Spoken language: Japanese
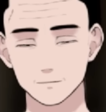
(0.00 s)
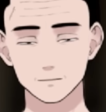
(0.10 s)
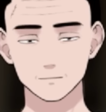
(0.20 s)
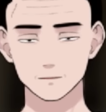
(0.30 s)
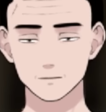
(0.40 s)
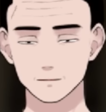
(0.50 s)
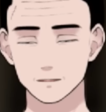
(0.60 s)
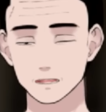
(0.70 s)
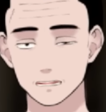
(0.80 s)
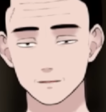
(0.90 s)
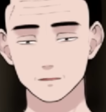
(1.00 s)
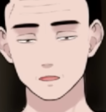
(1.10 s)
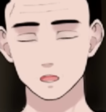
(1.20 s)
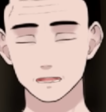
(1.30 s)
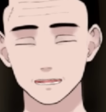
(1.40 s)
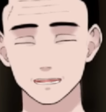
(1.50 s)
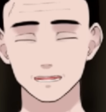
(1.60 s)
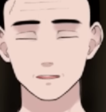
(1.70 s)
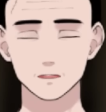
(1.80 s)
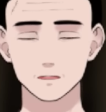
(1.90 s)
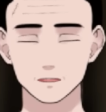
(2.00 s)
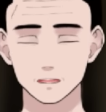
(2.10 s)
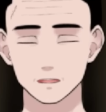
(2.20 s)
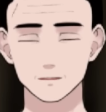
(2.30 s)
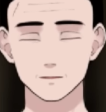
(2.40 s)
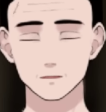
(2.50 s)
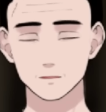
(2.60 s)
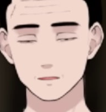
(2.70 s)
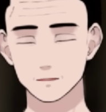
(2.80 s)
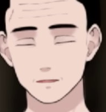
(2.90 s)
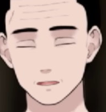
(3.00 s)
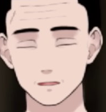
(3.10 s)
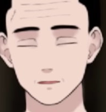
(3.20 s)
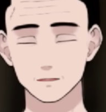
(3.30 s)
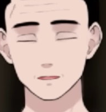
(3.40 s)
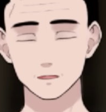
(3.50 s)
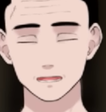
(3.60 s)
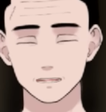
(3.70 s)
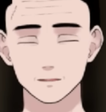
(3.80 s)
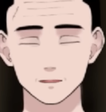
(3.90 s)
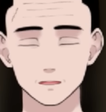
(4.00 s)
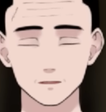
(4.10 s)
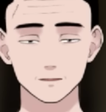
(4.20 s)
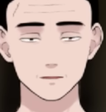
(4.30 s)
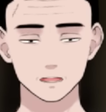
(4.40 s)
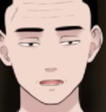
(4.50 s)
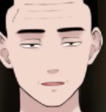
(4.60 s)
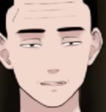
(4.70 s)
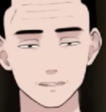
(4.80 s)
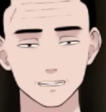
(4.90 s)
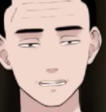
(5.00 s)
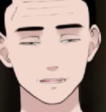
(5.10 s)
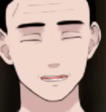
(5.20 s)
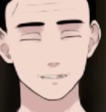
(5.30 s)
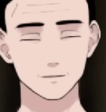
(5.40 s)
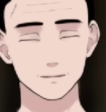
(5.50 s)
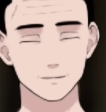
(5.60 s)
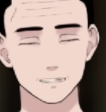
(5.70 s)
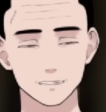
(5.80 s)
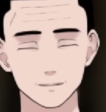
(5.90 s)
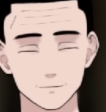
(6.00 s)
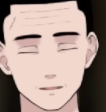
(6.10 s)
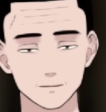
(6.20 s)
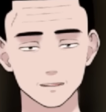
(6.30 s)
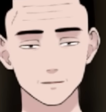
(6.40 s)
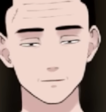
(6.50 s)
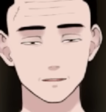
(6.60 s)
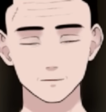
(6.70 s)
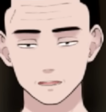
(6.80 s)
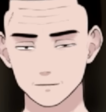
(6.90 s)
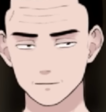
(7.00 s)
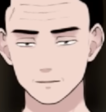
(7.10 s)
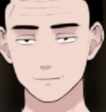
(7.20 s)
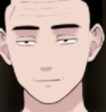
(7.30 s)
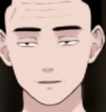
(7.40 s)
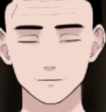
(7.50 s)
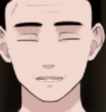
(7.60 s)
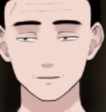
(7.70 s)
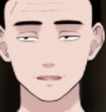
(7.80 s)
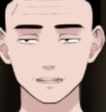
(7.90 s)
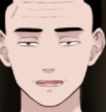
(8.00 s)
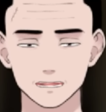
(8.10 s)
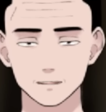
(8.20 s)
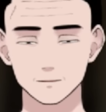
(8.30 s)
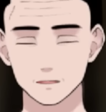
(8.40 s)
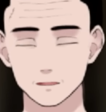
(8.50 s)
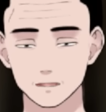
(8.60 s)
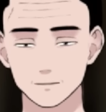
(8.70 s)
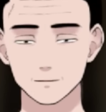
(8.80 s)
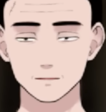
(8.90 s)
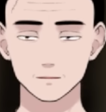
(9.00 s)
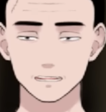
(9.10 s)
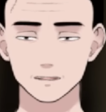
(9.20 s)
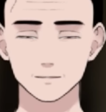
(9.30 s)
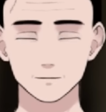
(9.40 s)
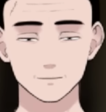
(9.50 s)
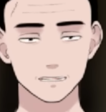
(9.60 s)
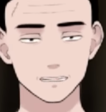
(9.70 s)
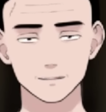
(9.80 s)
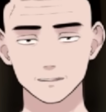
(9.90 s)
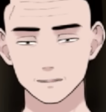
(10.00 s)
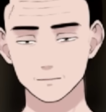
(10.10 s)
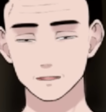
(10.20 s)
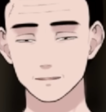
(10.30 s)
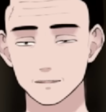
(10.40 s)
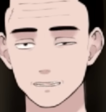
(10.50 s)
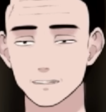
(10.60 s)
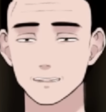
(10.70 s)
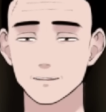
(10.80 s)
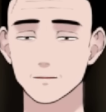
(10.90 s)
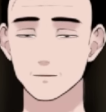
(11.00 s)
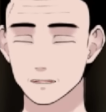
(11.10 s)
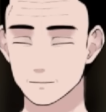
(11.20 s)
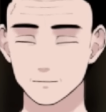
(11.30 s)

で、私は、あ、もう俺がその、その人との話を取って、いい会話にしてあげる。ね。素晴らしい。ね。えー、息子さんと素晴らしい奥さんがいてね。いい家庭ですよね。